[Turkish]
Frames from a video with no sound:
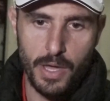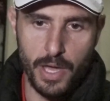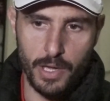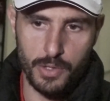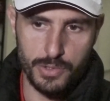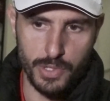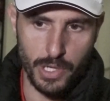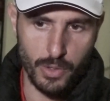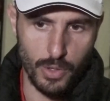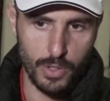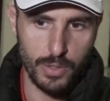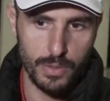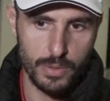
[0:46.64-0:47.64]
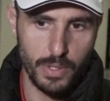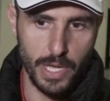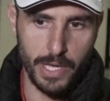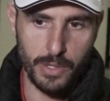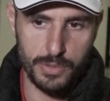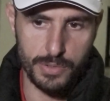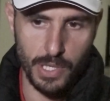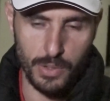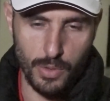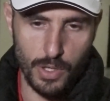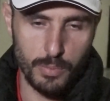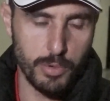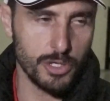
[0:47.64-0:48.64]
en güzel gol, en güzel
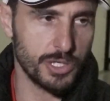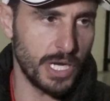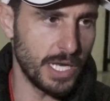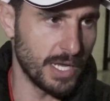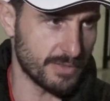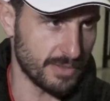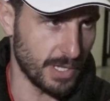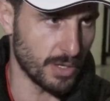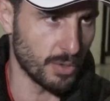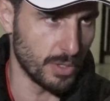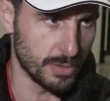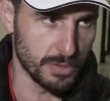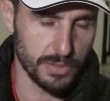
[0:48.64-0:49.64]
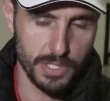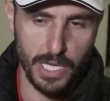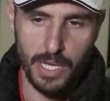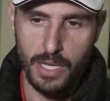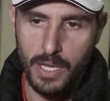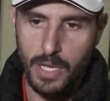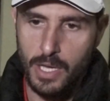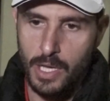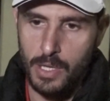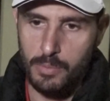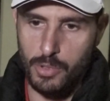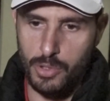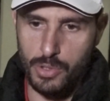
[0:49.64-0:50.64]
gol boş kaleye atılan goldür diye.
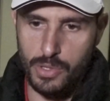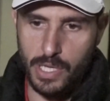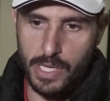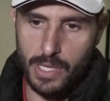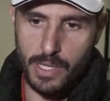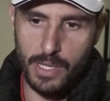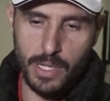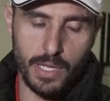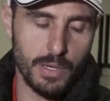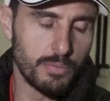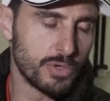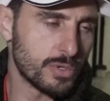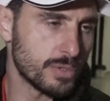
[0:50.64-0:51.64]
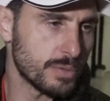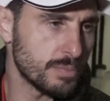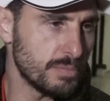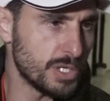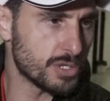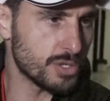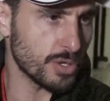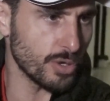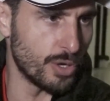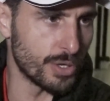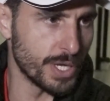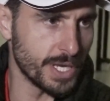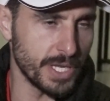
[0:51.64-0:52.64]
Bugün de e, bunun birçok
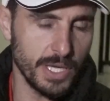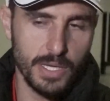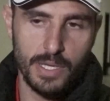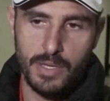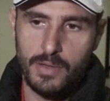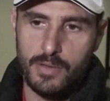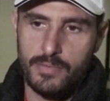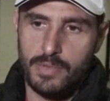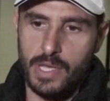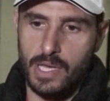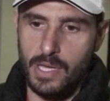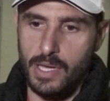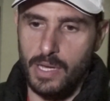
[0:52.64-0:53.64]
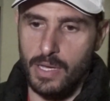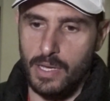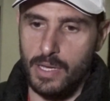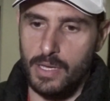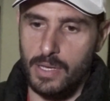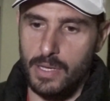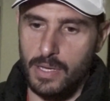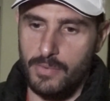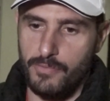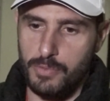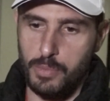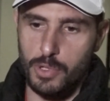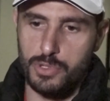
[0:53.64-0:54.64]
örneğini e,
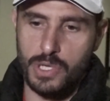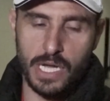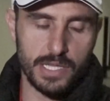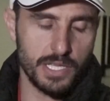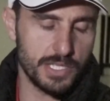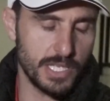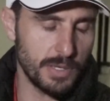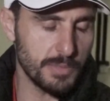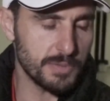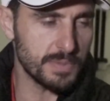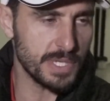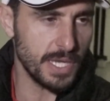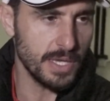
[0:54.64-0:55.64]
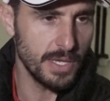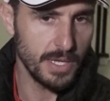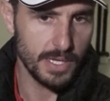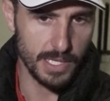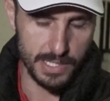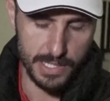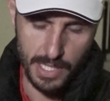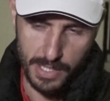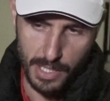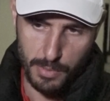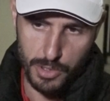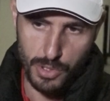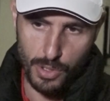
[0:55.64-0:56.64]
futbolcu kardeşlerimiz bize
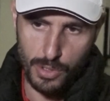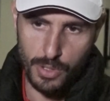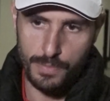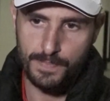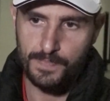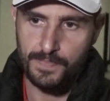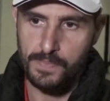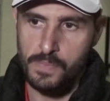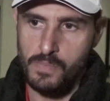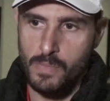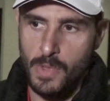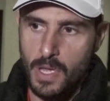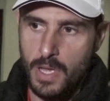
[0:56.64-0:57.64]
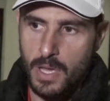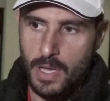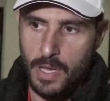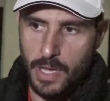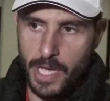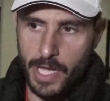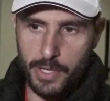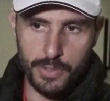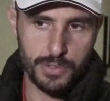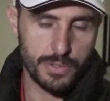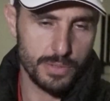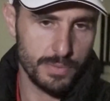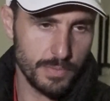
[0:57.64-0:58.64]
izlettirmiş oldu.
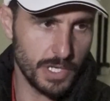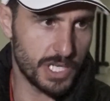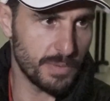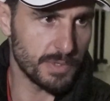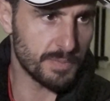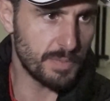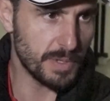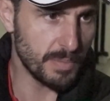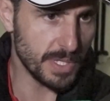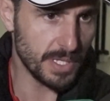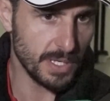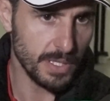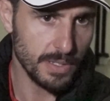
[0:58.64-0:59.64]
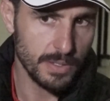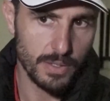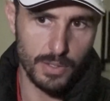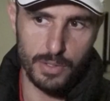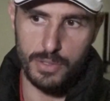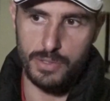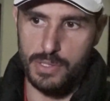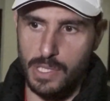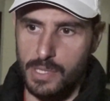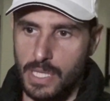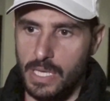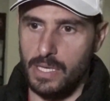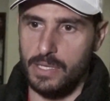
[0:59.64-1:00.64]
Henüz işimiz bitmedi. O
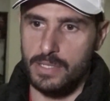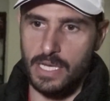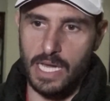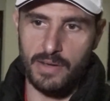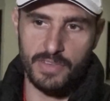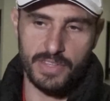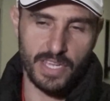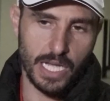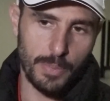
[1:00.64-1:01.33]
yüzden de rehavete